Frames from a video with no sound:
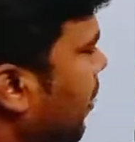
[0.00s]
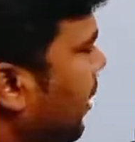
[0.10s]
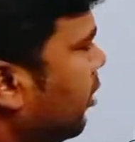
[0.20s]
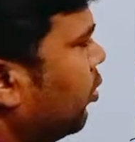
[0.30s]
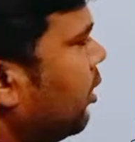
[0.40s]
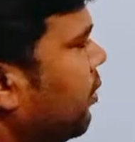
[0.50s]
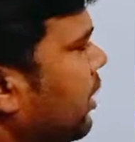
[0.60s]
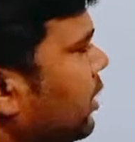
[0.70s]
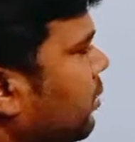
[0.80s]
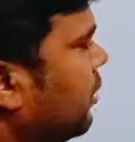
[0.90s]
टू ए
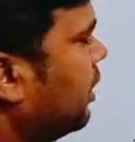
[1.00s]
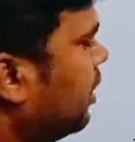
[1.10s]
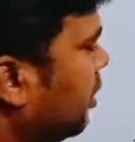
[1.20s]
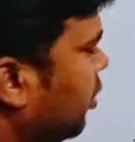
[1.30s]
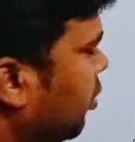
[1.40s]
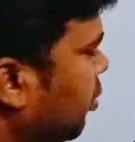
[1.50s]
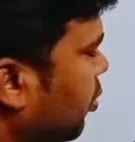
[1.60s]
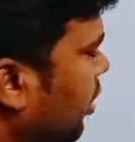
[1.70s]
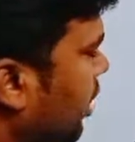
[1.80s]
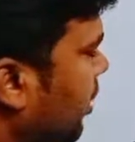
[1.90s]
माइनस बी
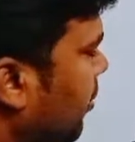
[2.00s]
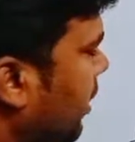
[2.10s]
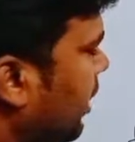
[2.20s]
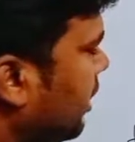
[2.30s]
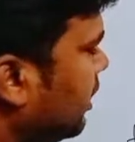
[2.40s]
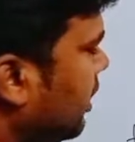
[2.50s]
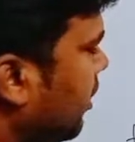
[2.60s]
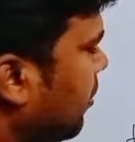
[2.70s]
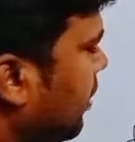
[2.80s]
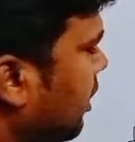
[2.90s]
टू ए माइनस का
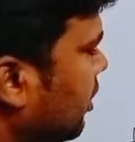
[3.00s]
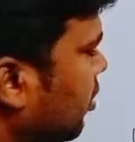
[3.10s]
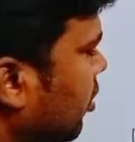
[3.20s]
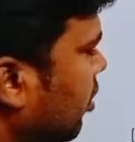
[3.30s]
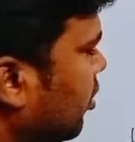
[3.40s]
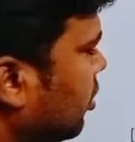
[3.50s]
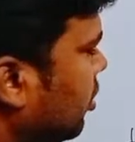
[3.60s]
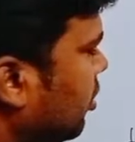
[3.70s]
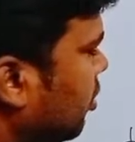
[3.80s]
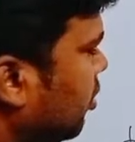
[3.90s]
बी इज इक्वल टू
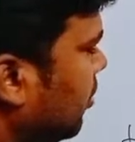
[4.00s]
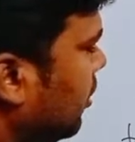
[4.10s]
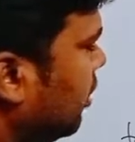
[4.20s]
ज़ीरो तो बी इज